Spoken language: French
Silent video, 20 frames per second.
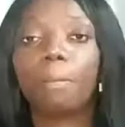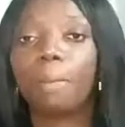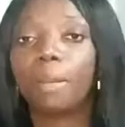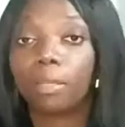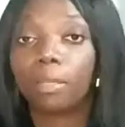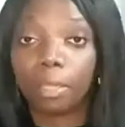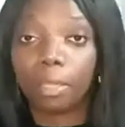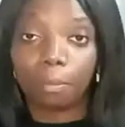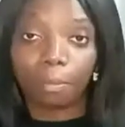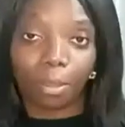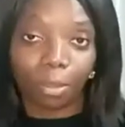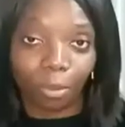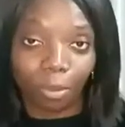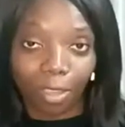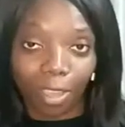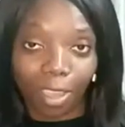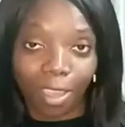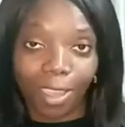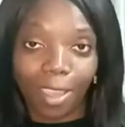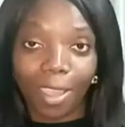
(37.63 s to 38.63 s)
n'y a pas que des perruques.
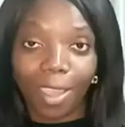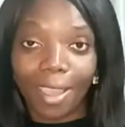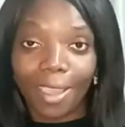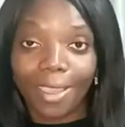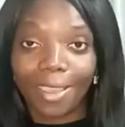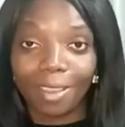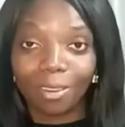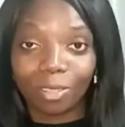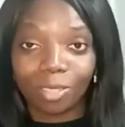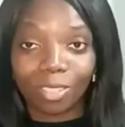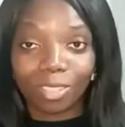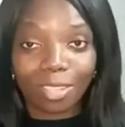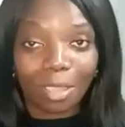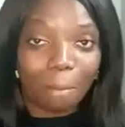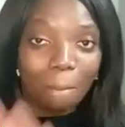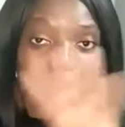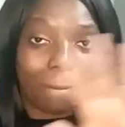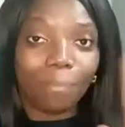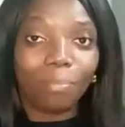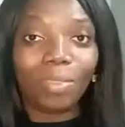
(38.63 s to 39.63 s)
Il y a aussi
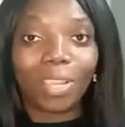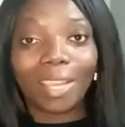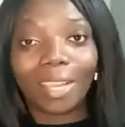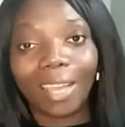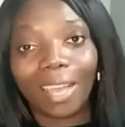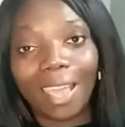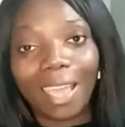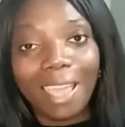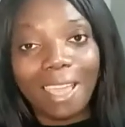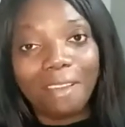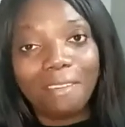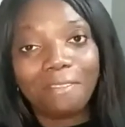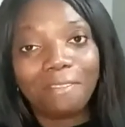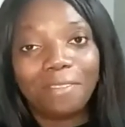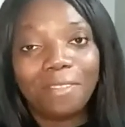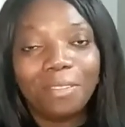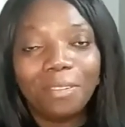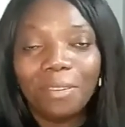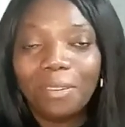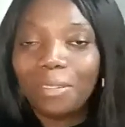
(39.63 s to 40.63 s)
des, greffes,
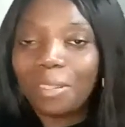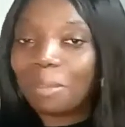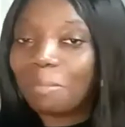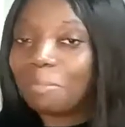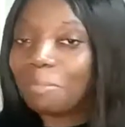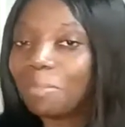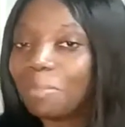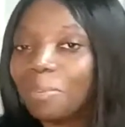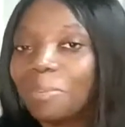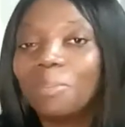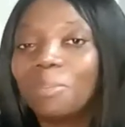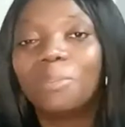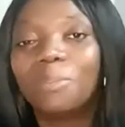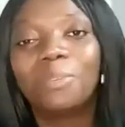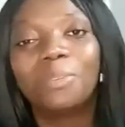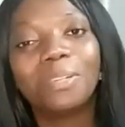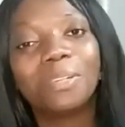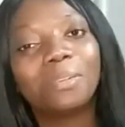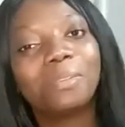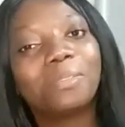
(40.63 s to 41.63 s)
des
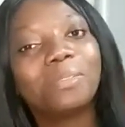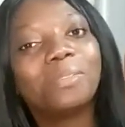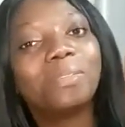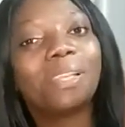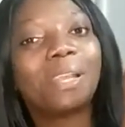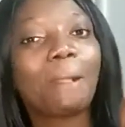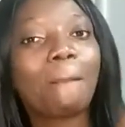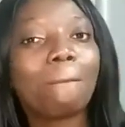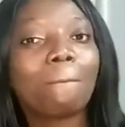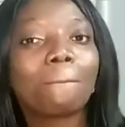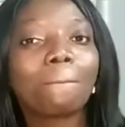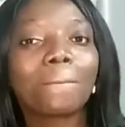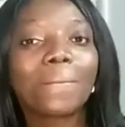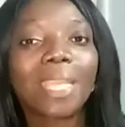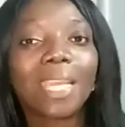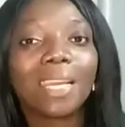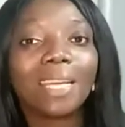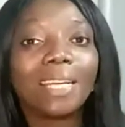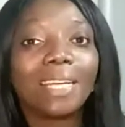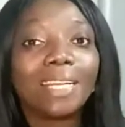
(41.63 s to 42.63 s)
boules, des,
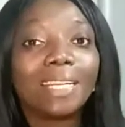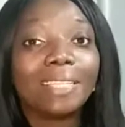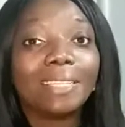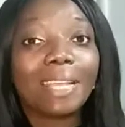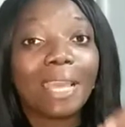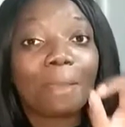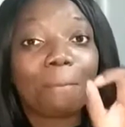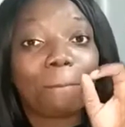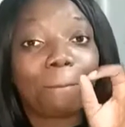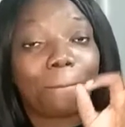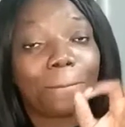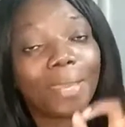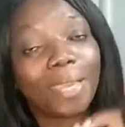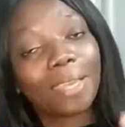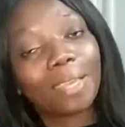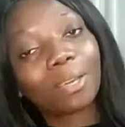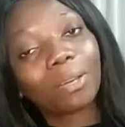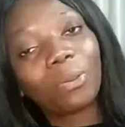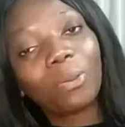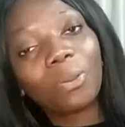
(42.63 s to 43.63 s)
des,
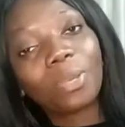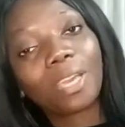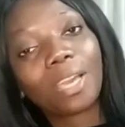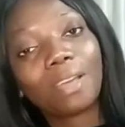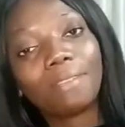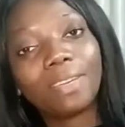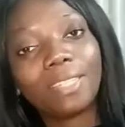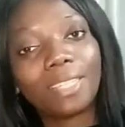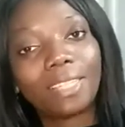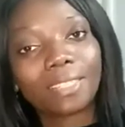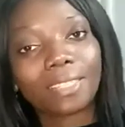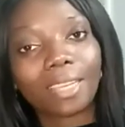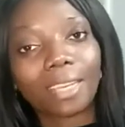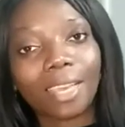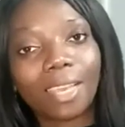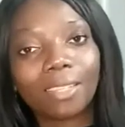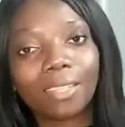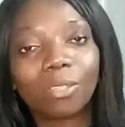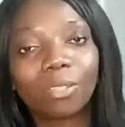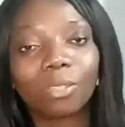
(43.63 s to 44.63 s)
perruques avec des
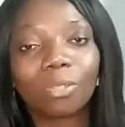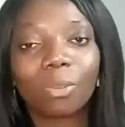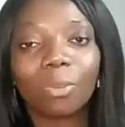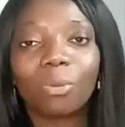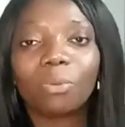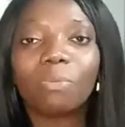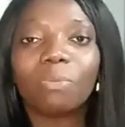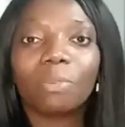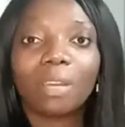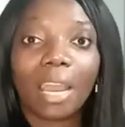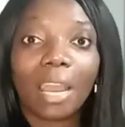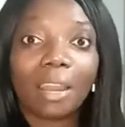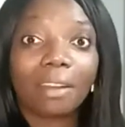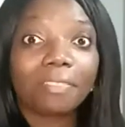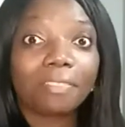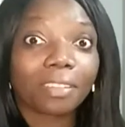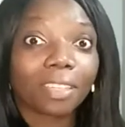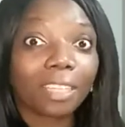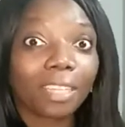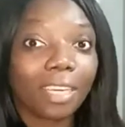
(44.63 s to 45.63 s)
tresses
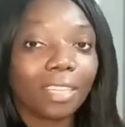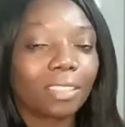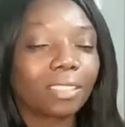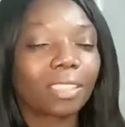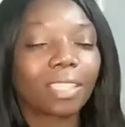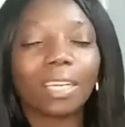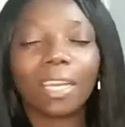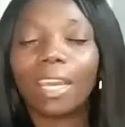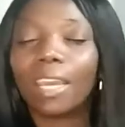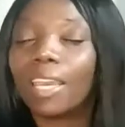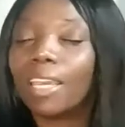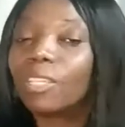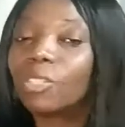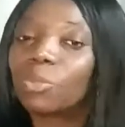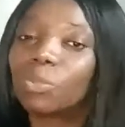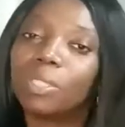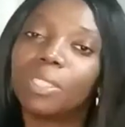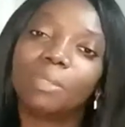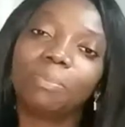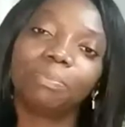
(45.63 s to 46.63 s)
africaines très
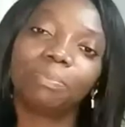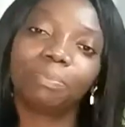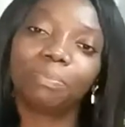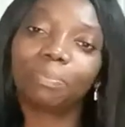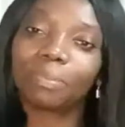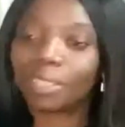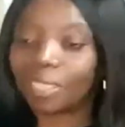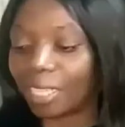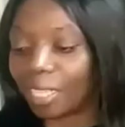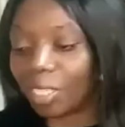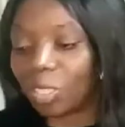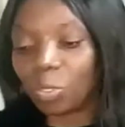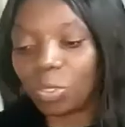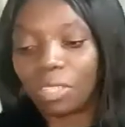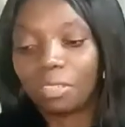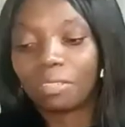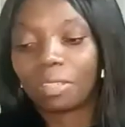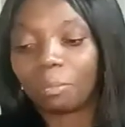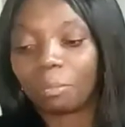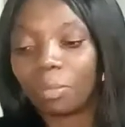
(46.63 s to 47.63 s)
jolies. Très jolies
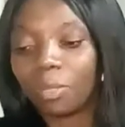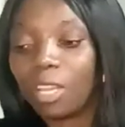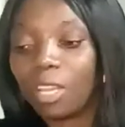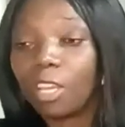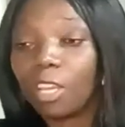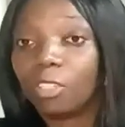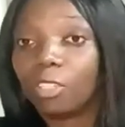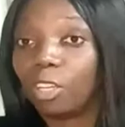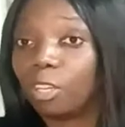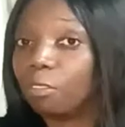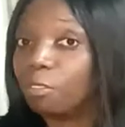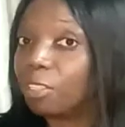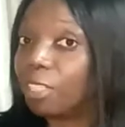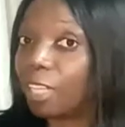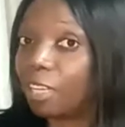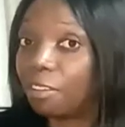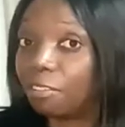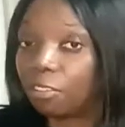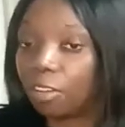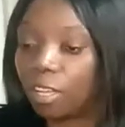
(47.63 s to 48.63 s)
vraiment. Donc vous
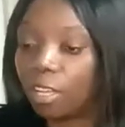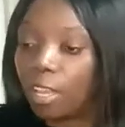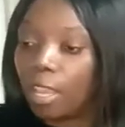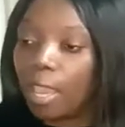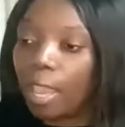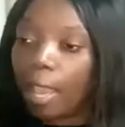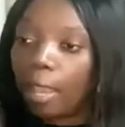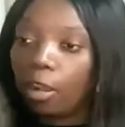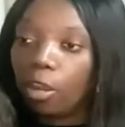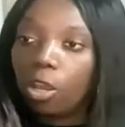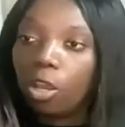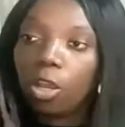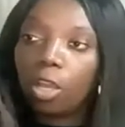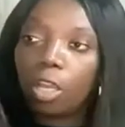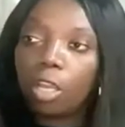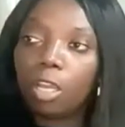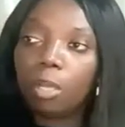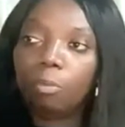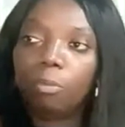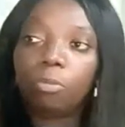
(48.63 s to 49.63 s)
allez voir. Alors
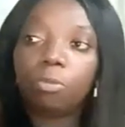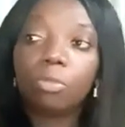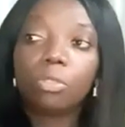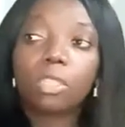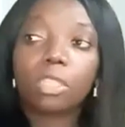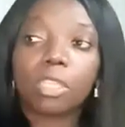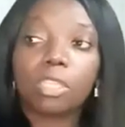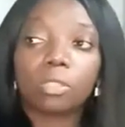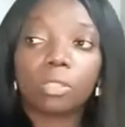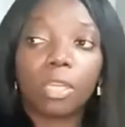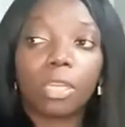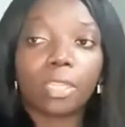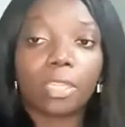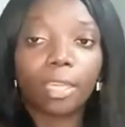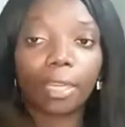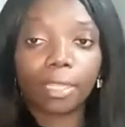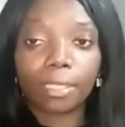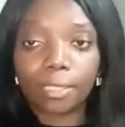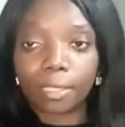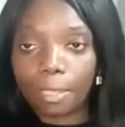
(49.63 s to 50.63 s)
euh, pour tous ceux qui sont
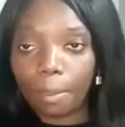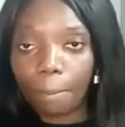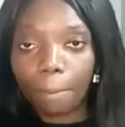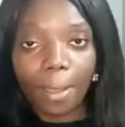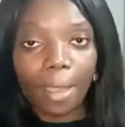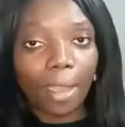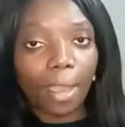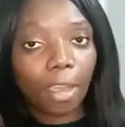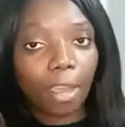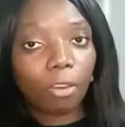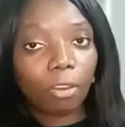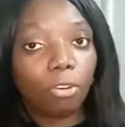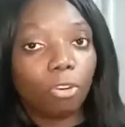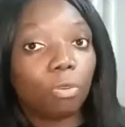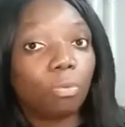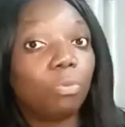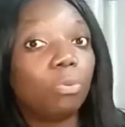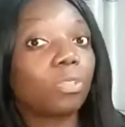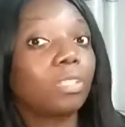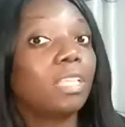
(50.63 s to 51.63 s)
intéressés par le
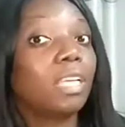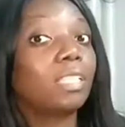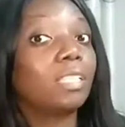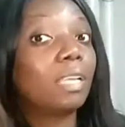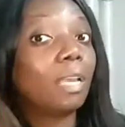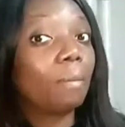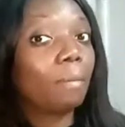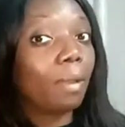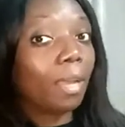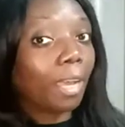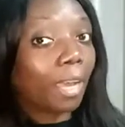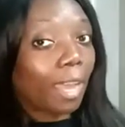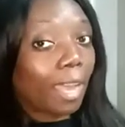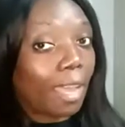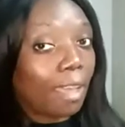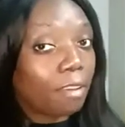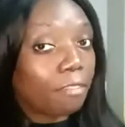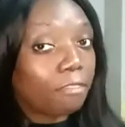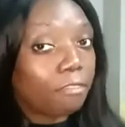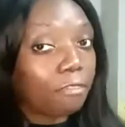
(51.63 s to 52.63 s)
business des
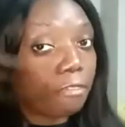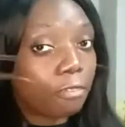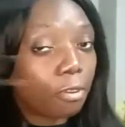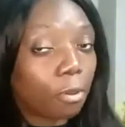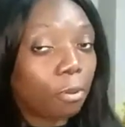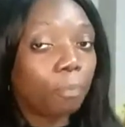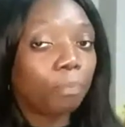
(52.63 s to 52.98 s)
greffes,